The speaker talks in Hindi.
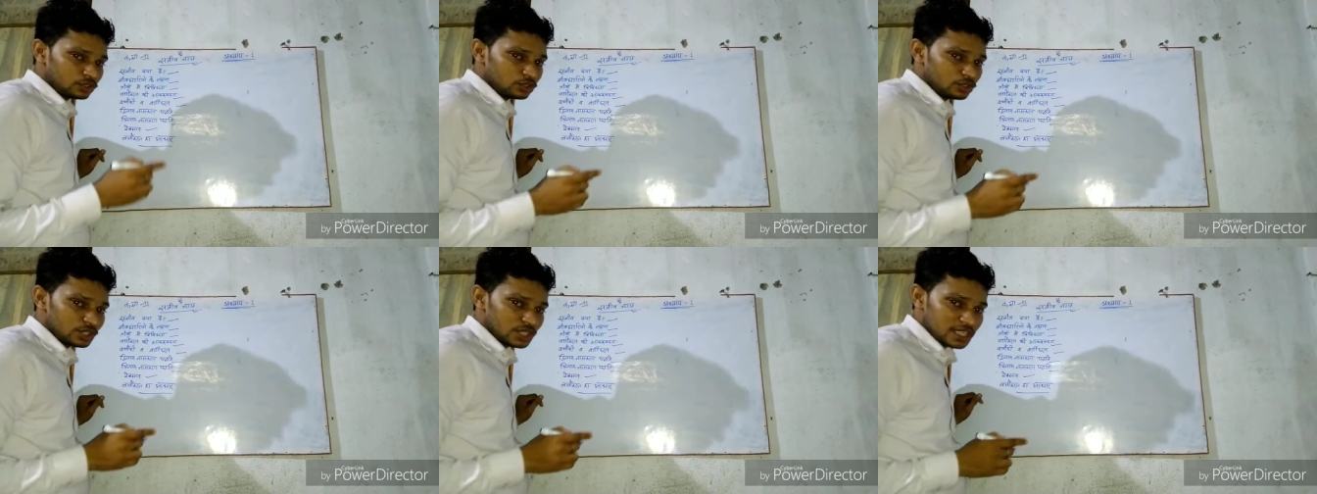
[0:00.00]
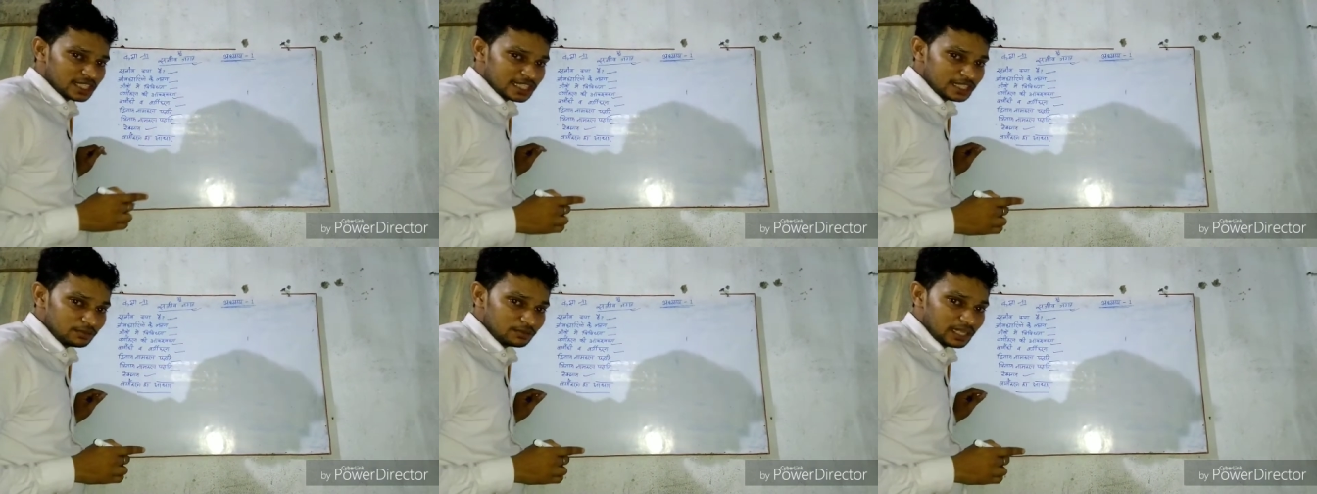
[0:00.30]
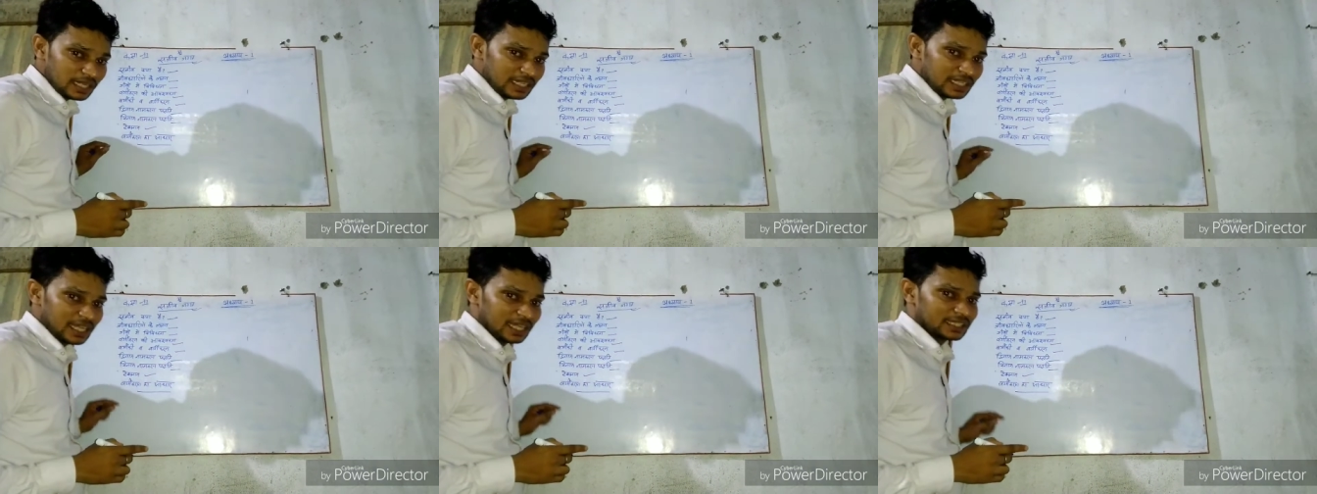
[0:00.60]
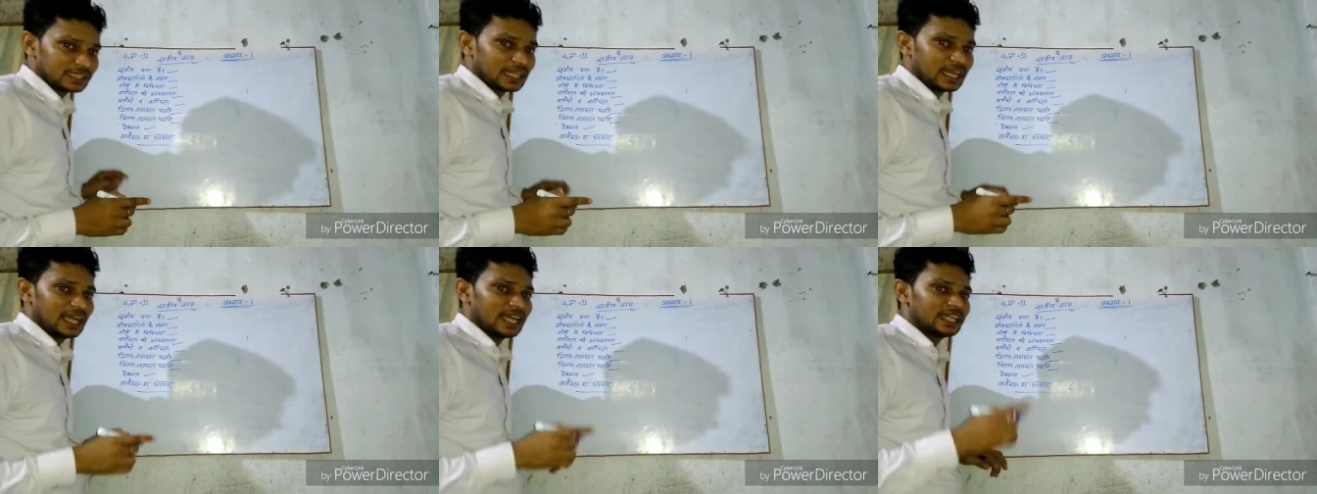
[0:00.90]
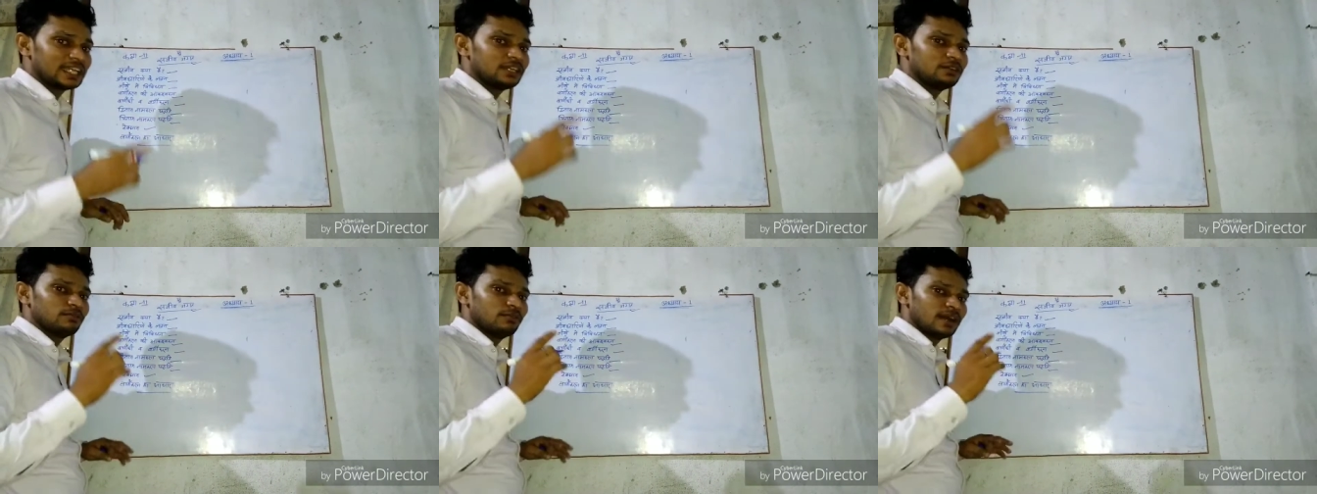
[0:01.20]
तो सजीव के लिए आता
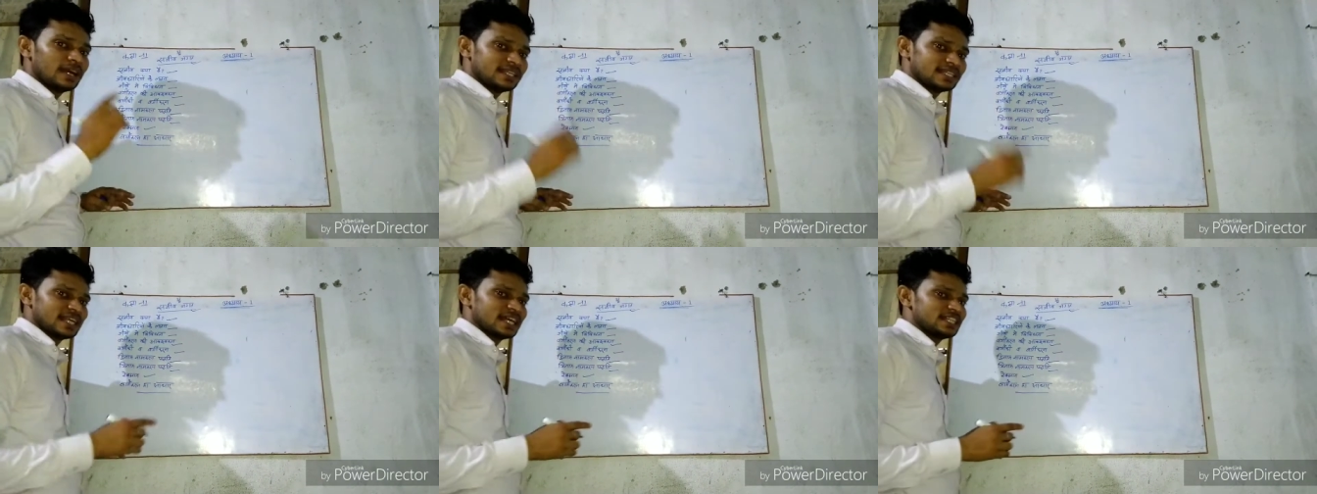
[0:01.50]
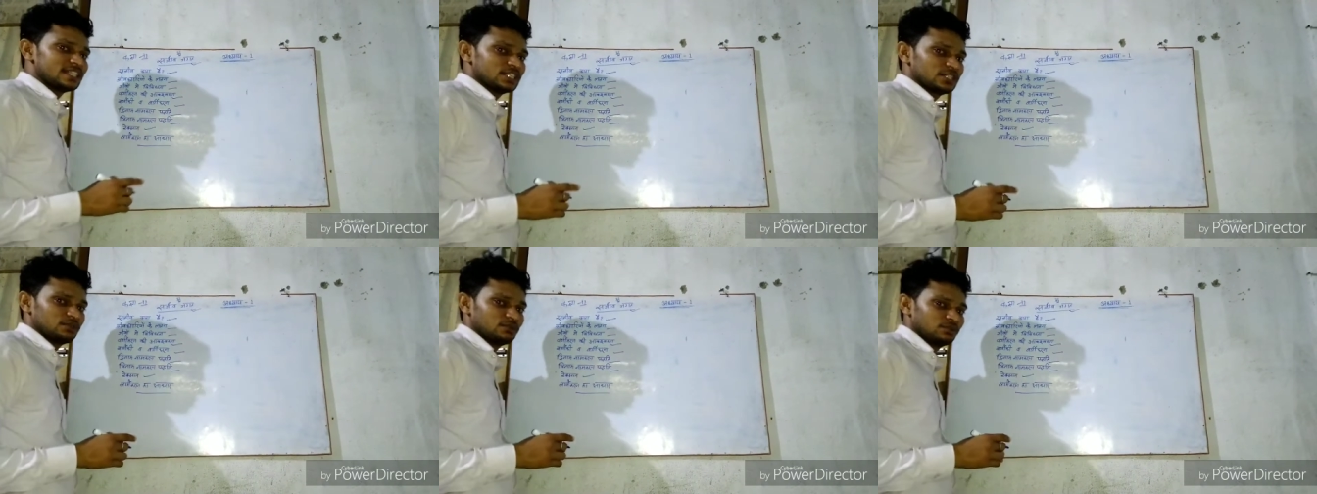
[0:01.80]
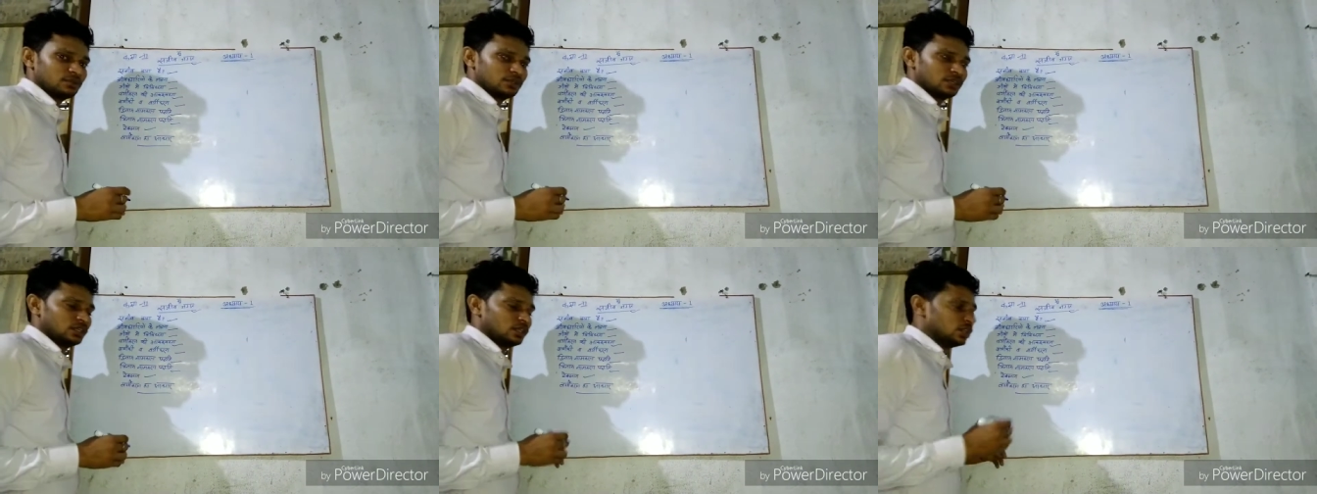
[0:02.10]
है कि वैसा जीव